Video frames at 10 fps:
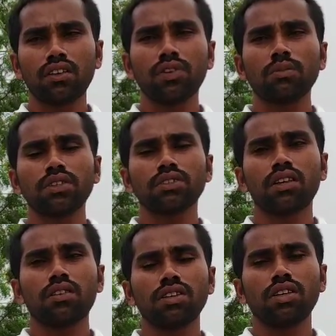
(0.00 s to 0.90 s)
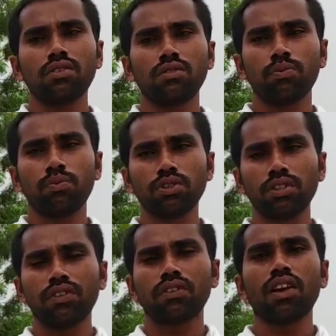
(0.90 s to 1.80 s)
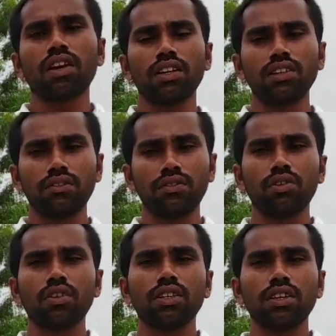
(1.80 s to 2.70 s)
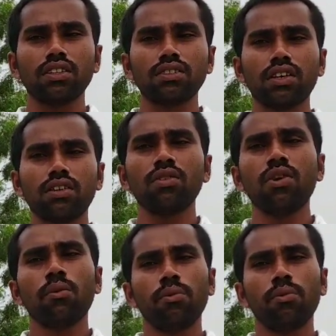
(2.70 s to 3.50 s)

కన్ఫర్మ్ చేశారో అది నేను పూర్తి వివరాలు అనేది ఈ వీడియోలో తెలియజేస్తాను